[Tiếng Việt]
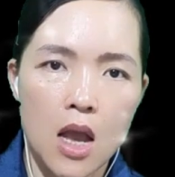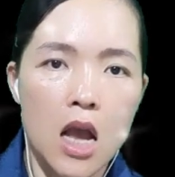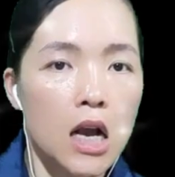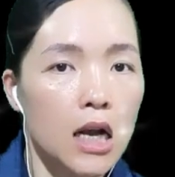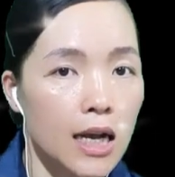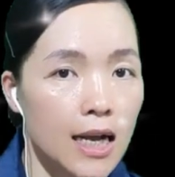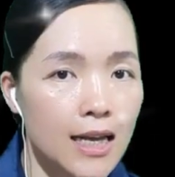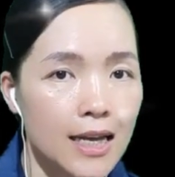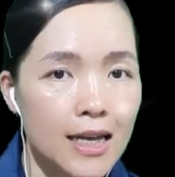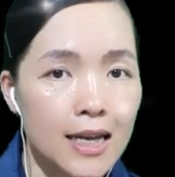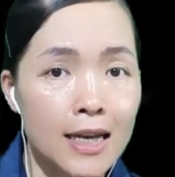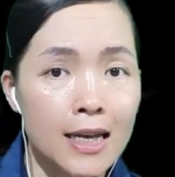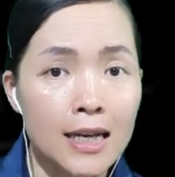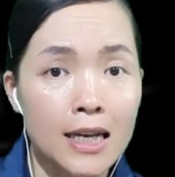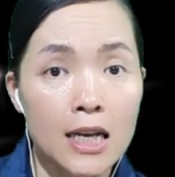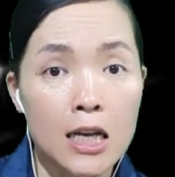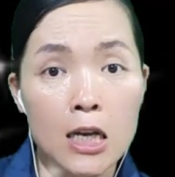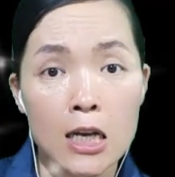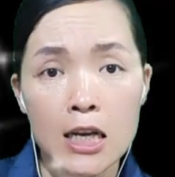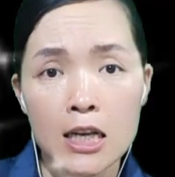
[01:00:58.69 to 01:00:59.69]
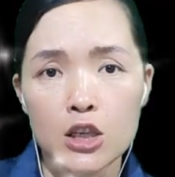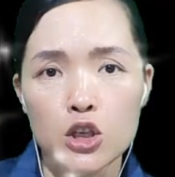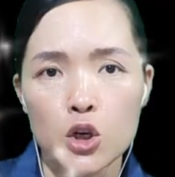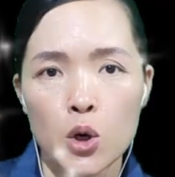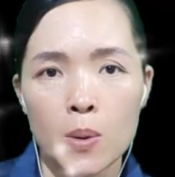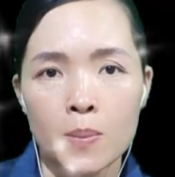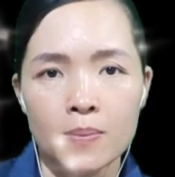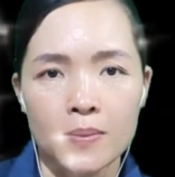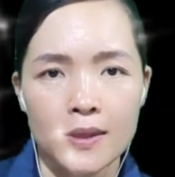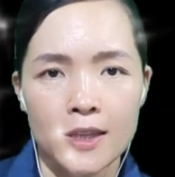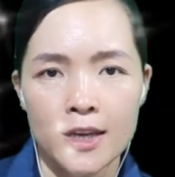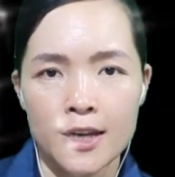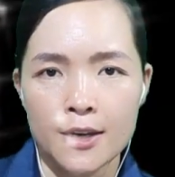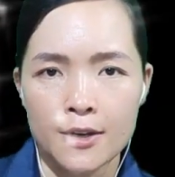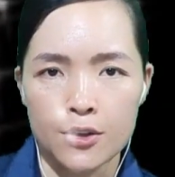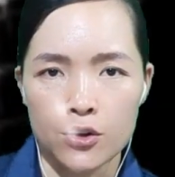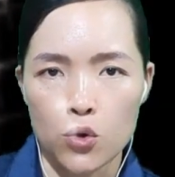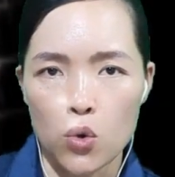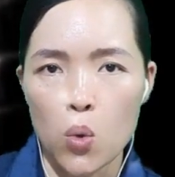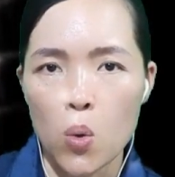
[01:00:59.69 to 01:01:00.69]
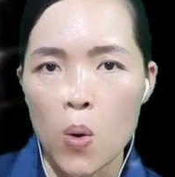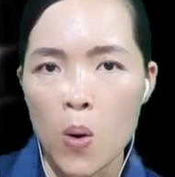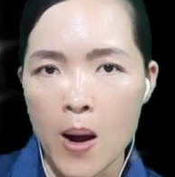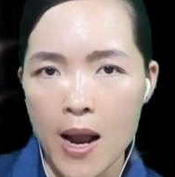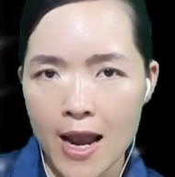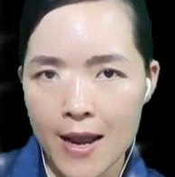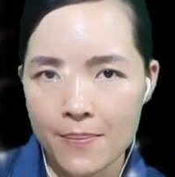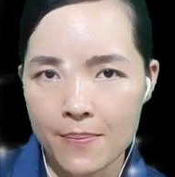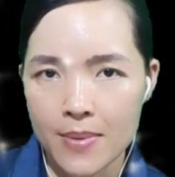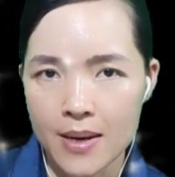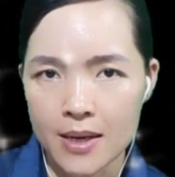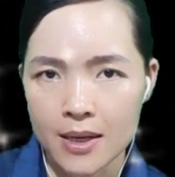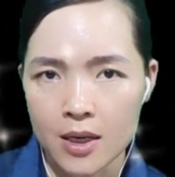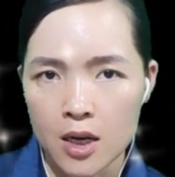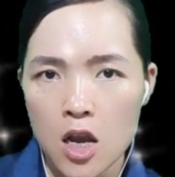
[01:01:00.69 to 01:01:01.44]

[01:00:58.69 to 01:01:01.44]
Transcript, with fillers: Cái ý nghĩ trộm tiền của em mình